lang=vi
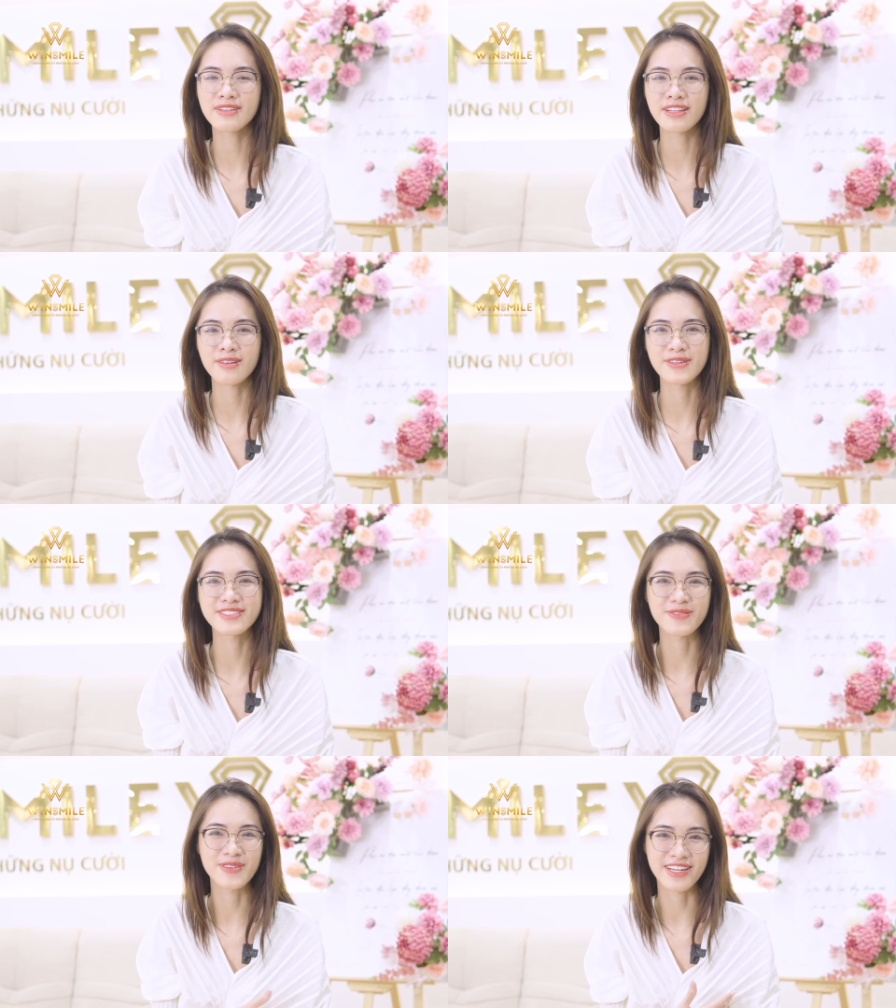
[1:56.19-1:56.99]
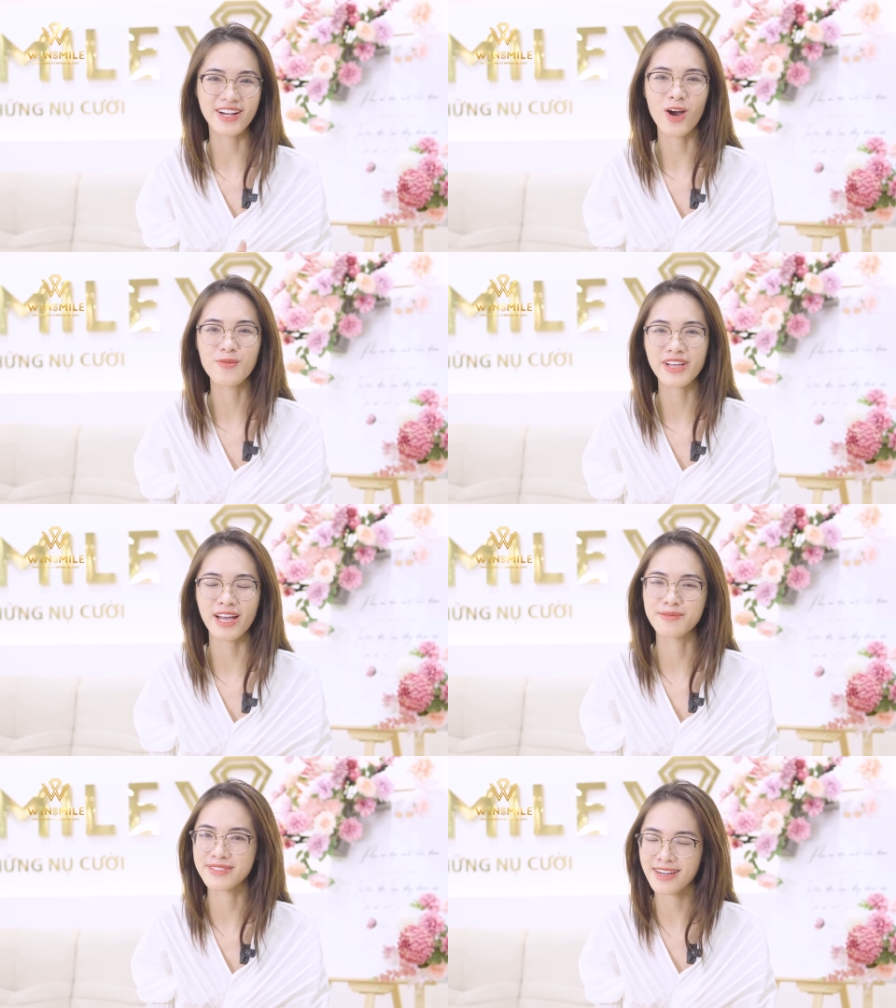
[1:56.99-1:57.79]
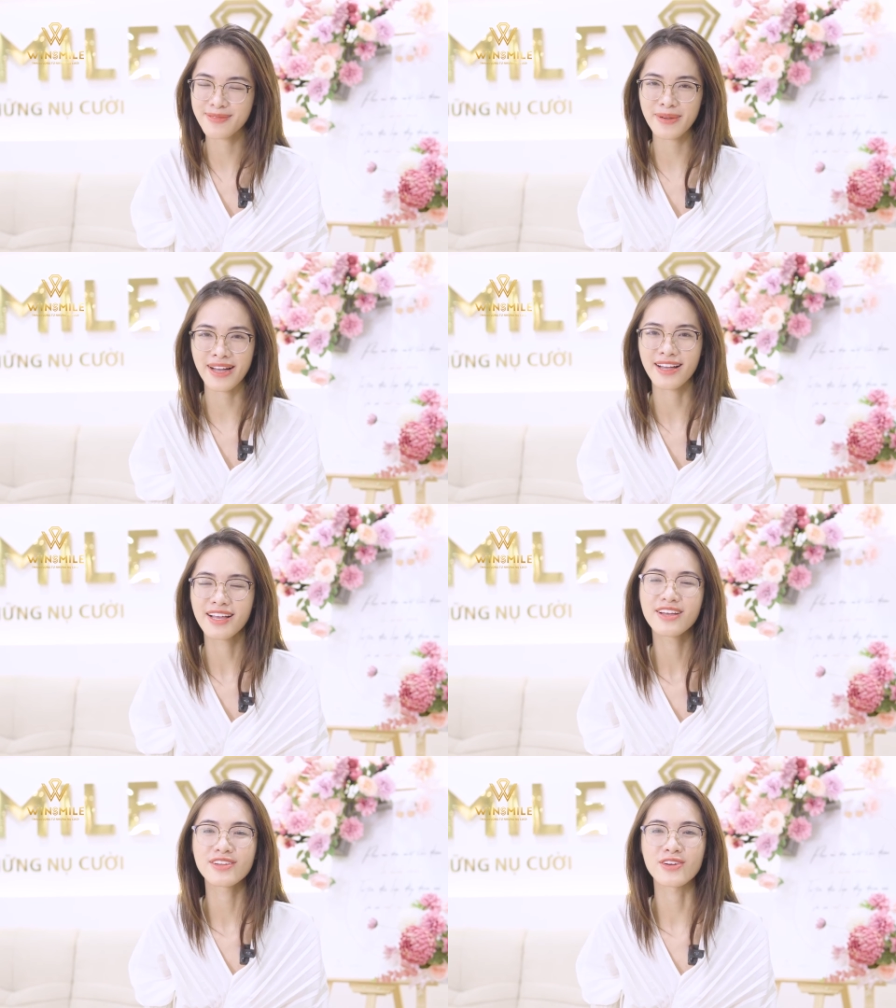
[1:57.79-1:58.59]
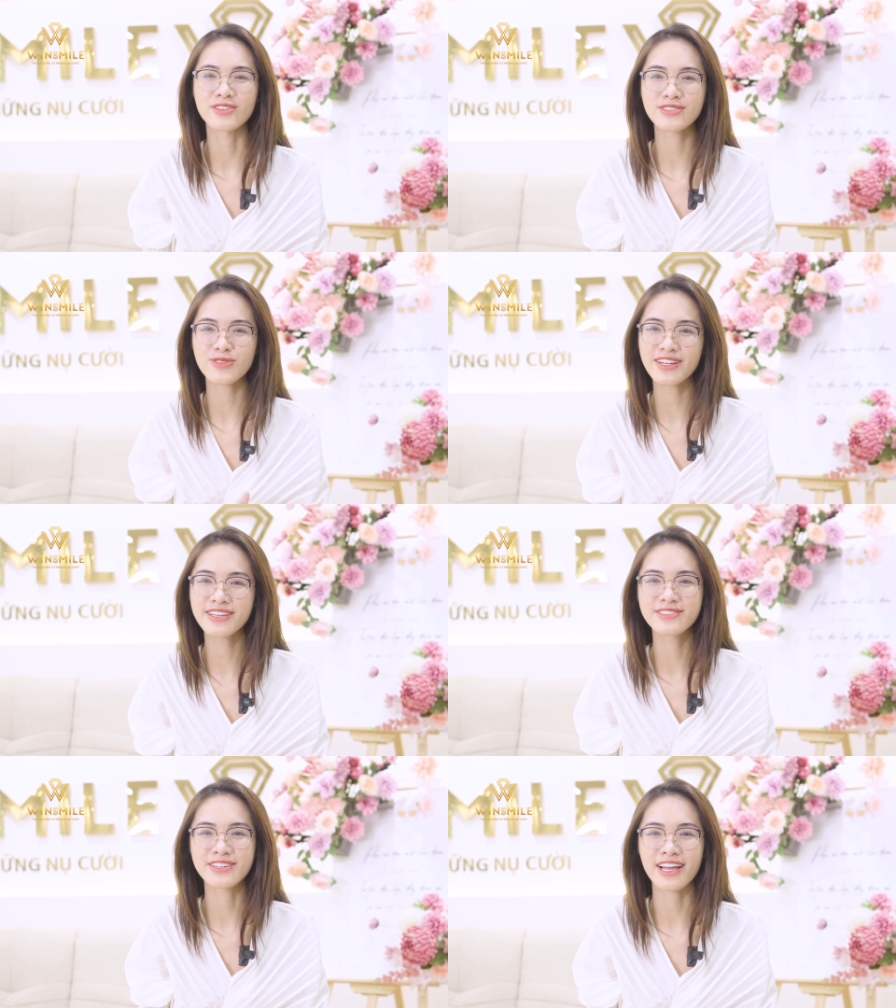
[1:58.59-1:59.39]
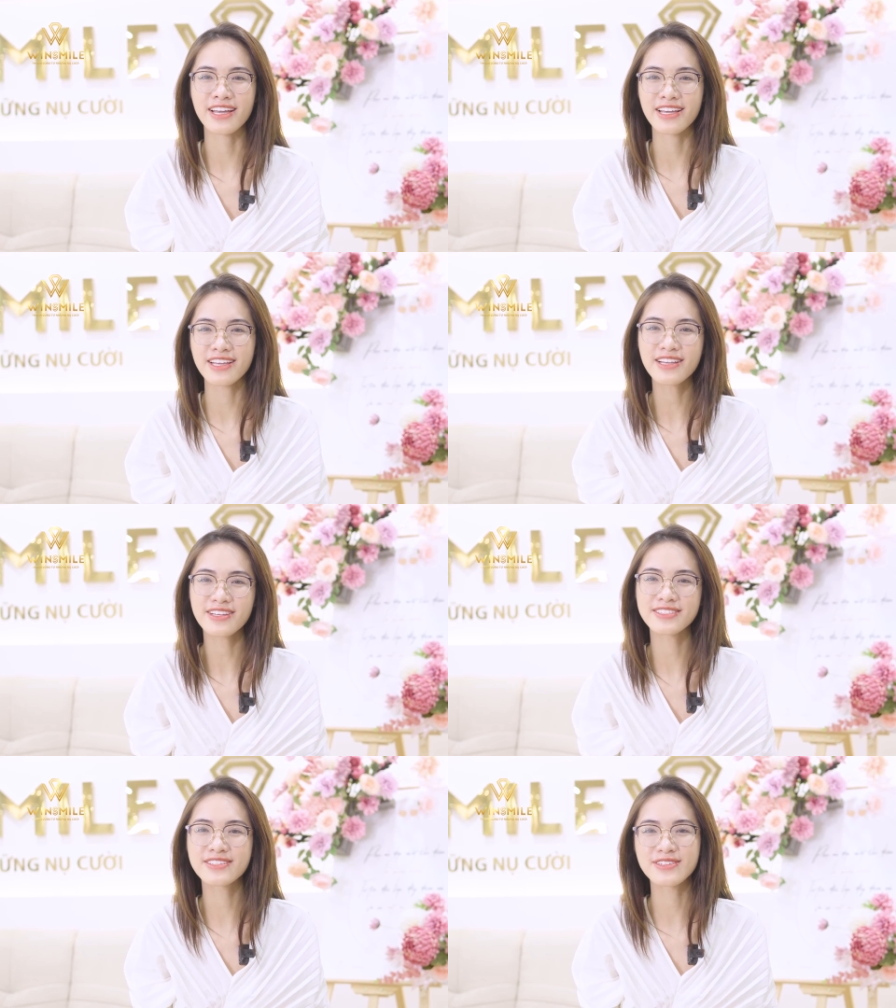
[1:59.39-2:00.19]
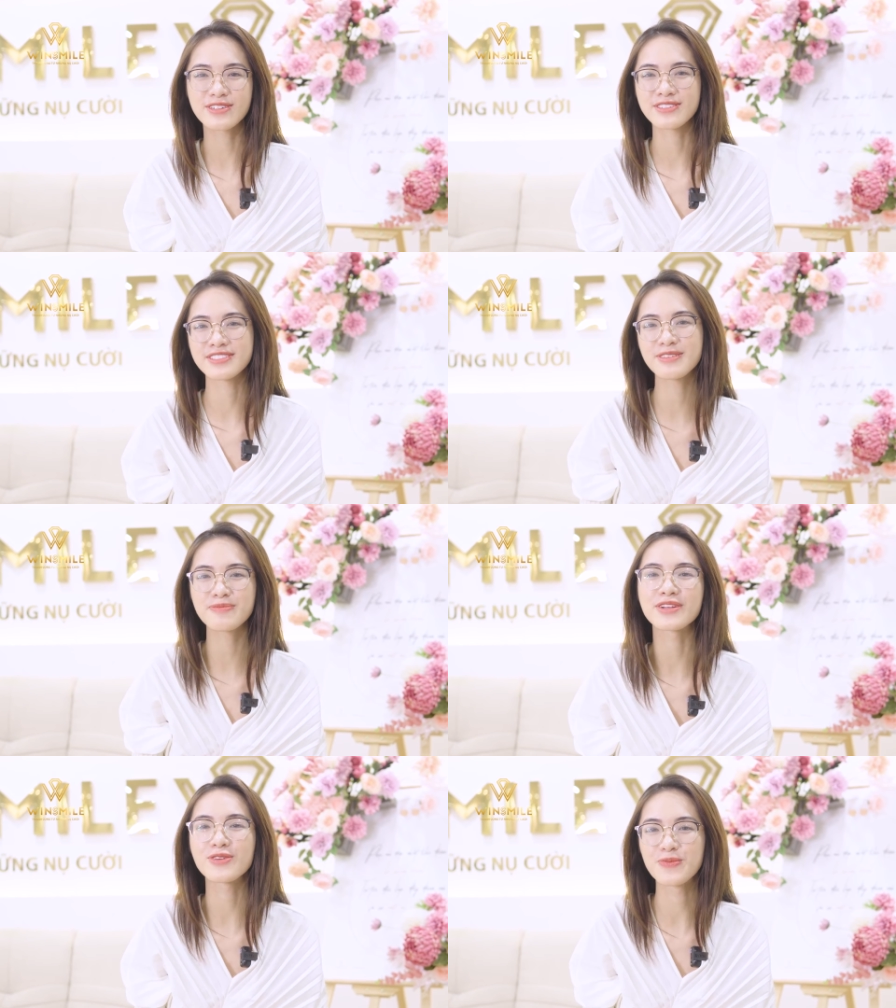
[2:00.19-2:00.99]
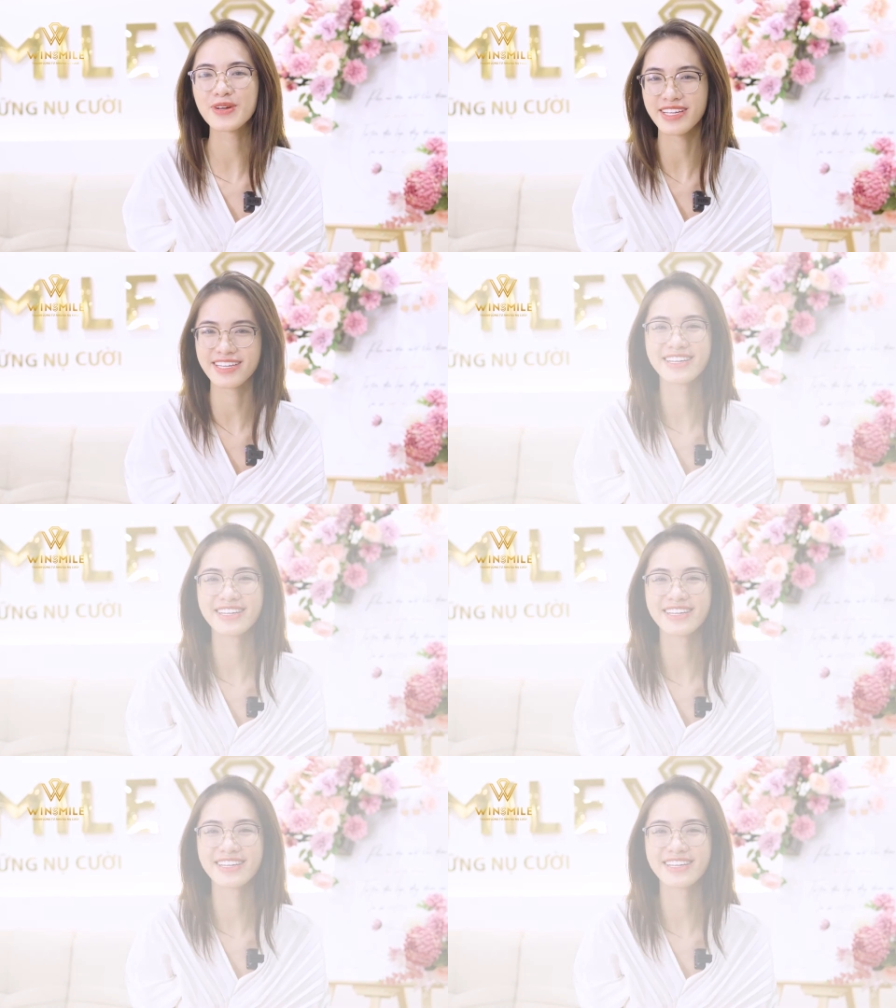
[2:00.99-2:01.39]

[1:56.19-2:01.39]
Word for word: Nên là bây giờ mình đã có một cái hàm răng mà nó toát lên được cái sự riêng biệt của mình.